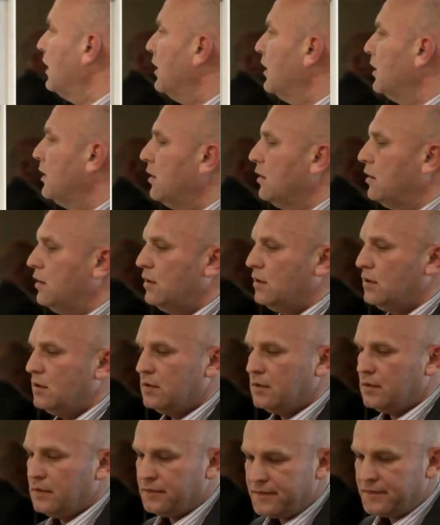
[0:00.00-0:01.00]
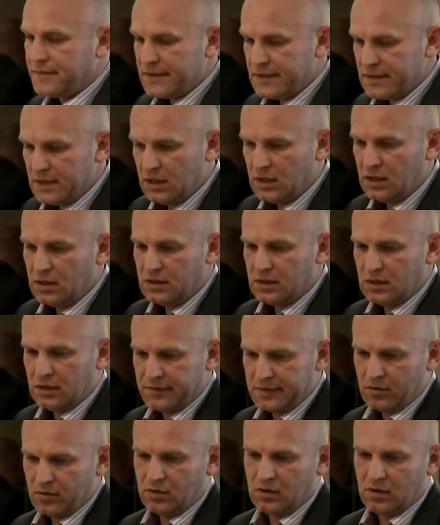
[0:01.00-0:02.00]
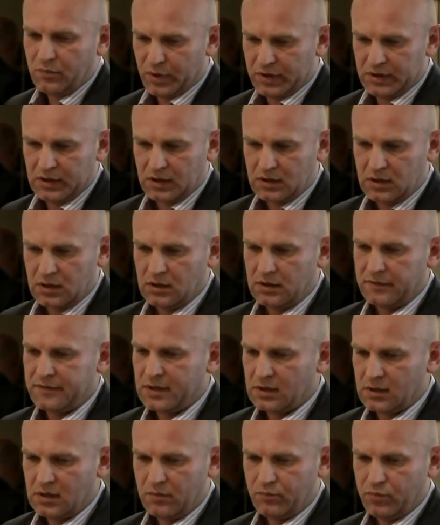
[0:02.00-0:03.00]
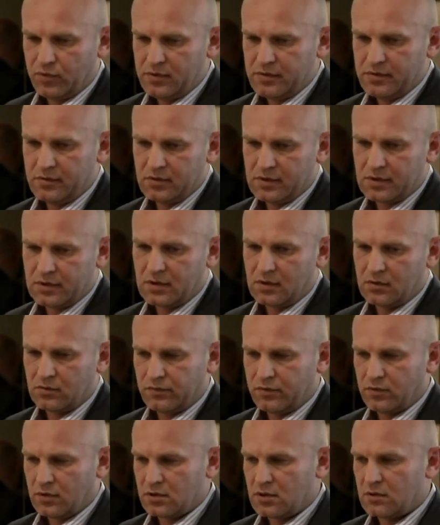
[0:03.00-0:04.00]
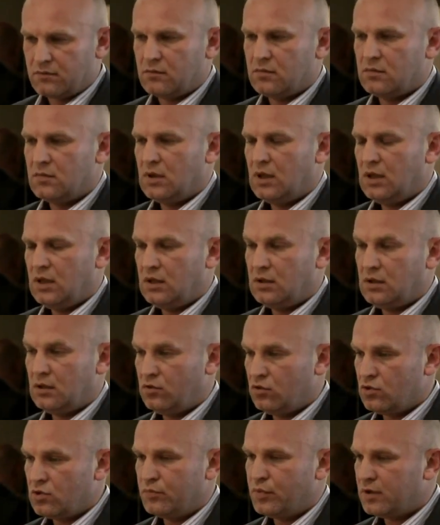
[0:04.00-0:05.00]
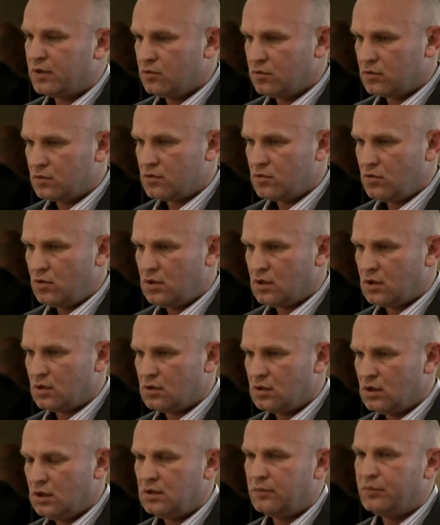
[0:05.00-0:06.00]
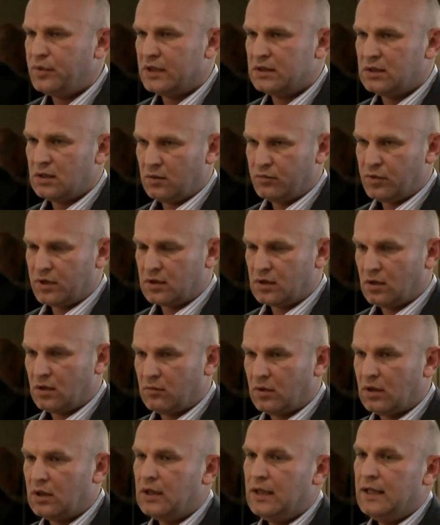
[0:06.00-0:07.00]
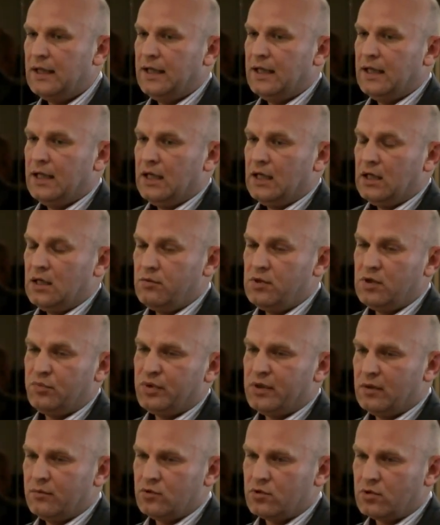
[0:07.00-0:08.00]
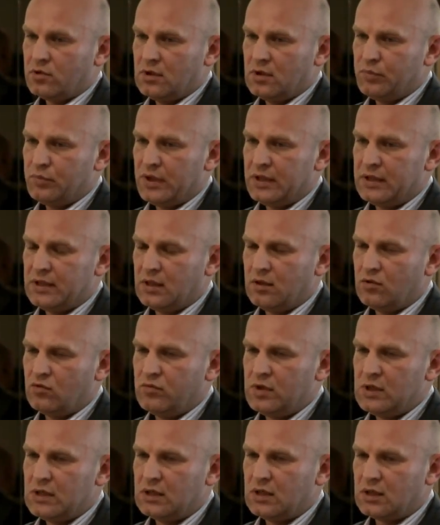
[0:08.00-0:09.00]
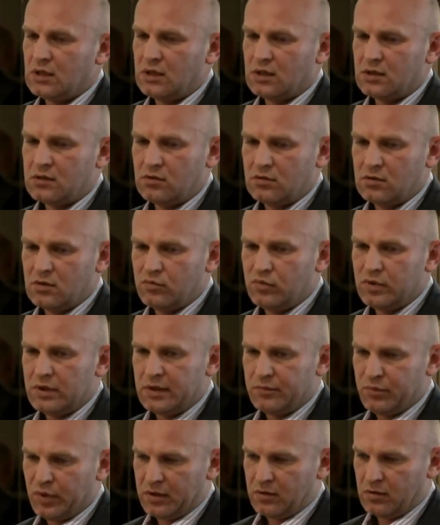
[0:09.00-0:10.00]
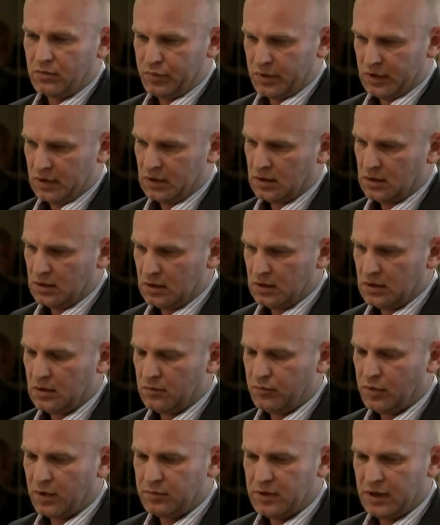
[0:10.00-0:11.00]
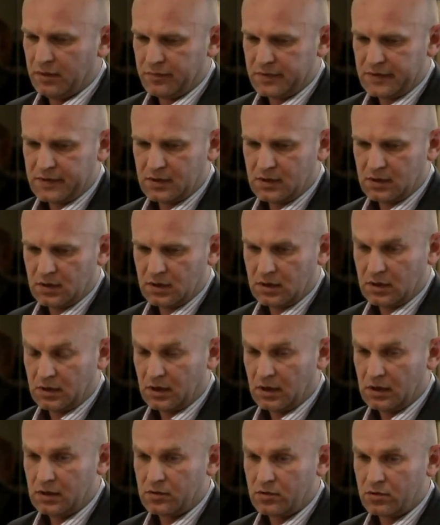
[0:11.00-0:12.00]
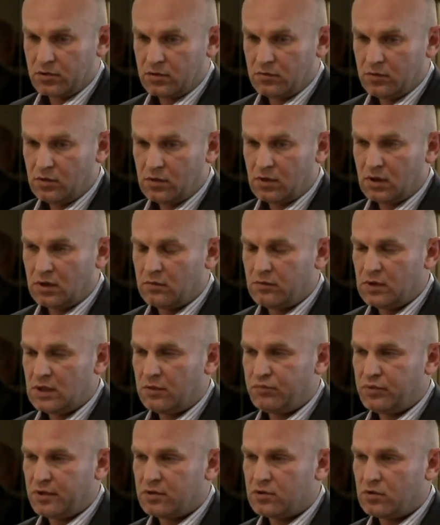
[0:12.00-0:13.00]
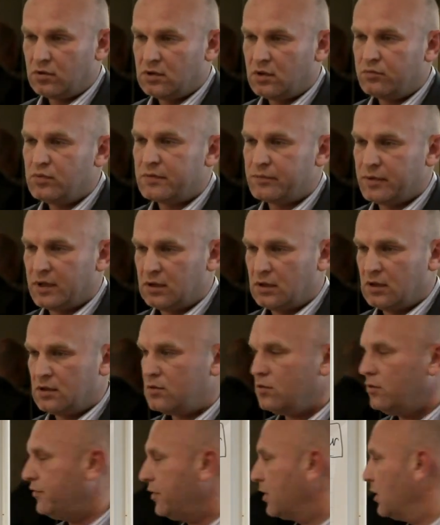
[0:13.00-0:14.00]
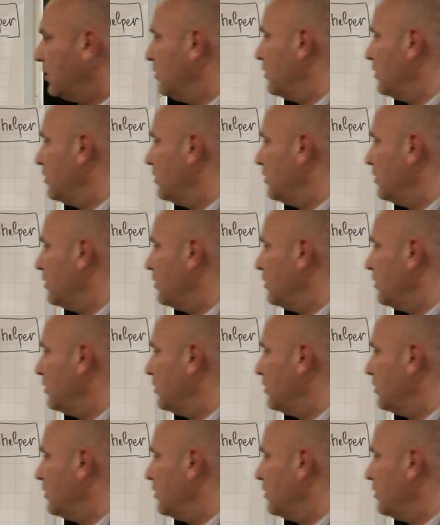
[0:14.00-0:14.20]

Э, все телевизионные продакшены всегда пользуются SoundForge. Это тоже продукт Sony, это платная программа. Именно потому, что она платная, и у меня на киностудии были пару про проблем с э, контролирующими органами, я перешел на бесплатный софт,